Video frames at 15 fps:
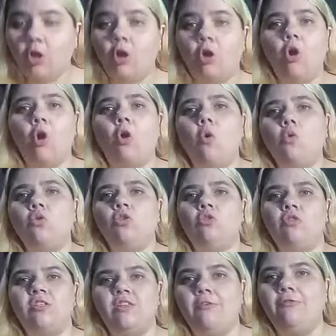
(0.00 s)

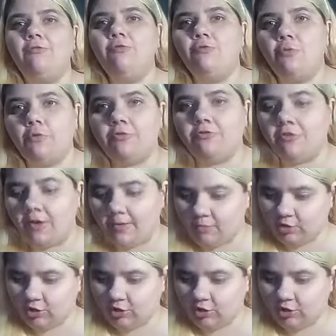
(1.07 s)
rencontre sa future femme